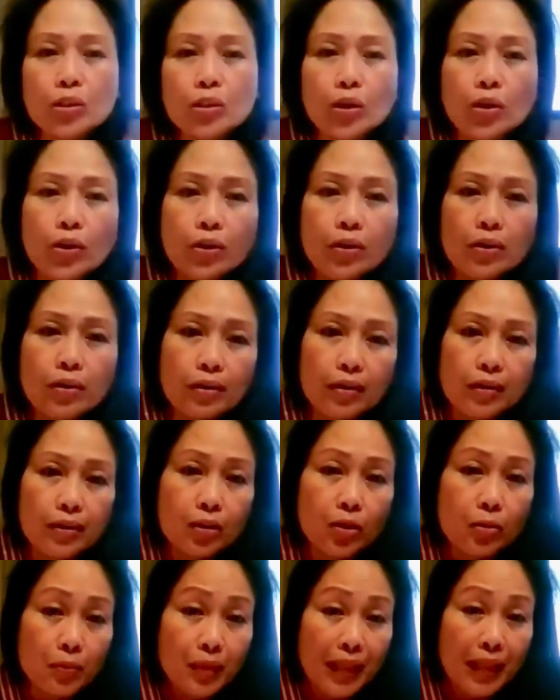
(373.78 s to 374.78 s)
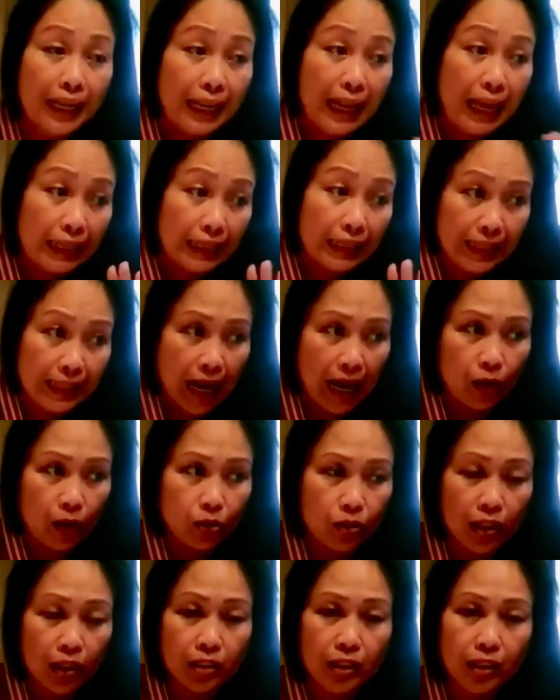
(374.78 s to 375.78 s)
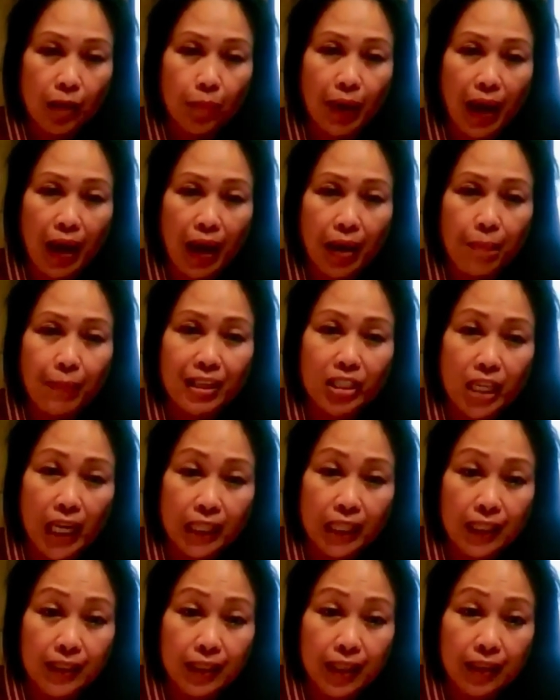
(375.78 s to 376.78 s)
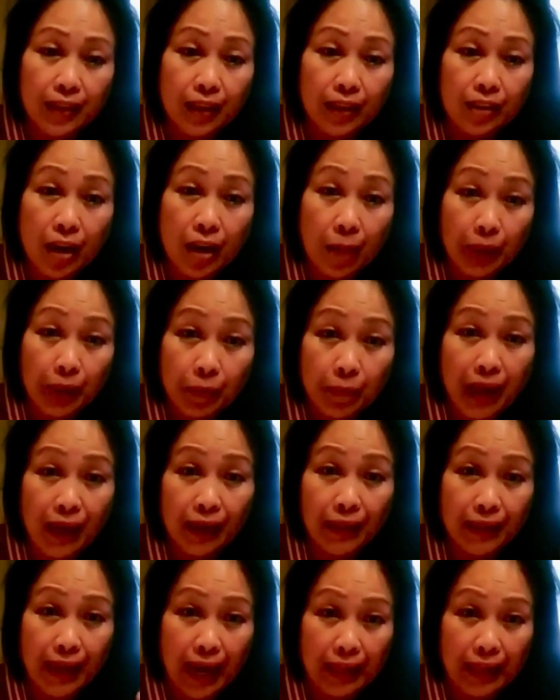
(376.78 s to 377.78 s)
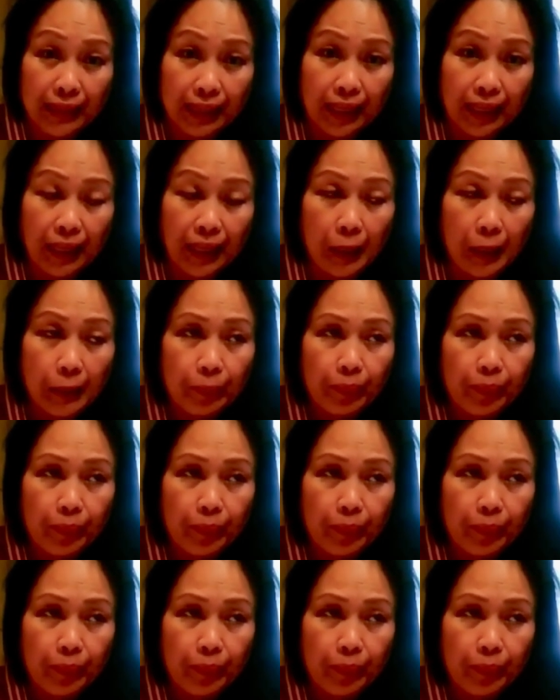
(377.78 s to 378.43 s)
So, nung nag-lockdown, kasi kami ay may channel na ng travel vlog dati,